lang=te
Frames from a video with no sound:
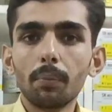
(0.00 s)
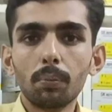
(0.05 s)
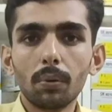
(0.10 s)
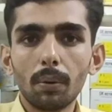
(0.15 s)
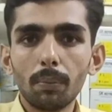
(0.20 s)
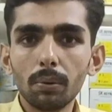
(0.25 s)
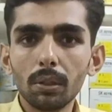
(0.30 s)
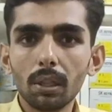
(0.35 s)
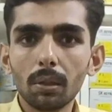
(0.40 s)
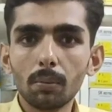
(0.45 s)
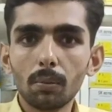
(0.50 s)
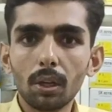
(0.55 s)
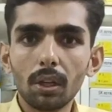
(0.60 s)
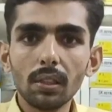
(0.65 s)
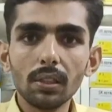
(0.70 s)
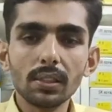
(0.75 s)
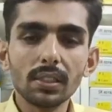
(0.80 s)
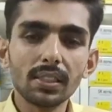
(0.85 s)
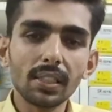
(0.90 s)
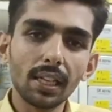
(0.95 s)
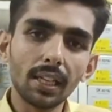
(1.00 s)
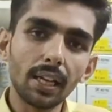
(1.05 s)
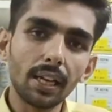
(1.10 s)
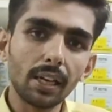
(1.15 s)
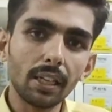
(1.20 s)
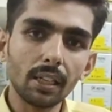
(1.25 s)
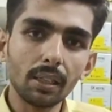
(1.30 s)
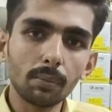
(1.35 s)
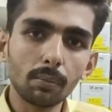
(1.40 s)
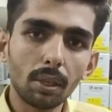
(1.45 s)
పాపులర్ మోడల్ చాలా
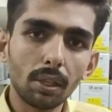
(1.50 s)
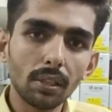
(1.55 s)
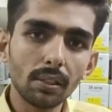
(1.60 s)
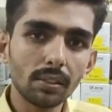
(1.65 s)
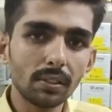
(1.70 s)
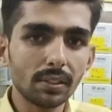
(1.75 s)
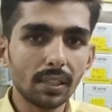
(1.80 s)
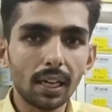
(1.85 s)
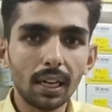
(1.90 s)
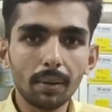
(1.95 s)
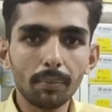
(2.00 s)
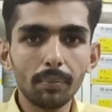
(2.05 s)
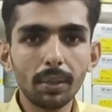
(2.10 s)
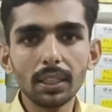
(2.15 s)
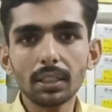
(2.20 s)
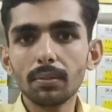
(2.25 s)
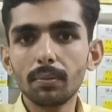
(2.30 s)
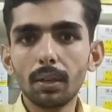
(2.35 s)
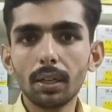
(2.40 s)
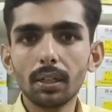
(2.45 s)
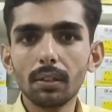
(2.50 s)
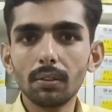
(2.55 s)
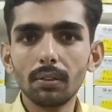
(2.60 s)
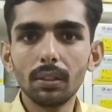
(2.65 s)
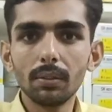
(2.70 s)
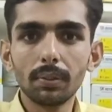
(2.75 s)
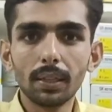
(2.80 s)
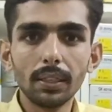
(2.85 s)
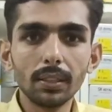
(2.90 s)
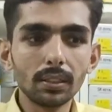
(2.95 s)
రన్నింగ్ మోడల్ చాలా బెస్ట్ మోడల్
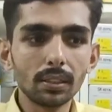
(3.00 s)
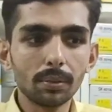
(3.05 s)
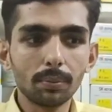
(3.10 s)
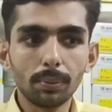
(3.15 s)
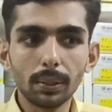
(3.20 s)
ఉంది ఫ్రెండ్స్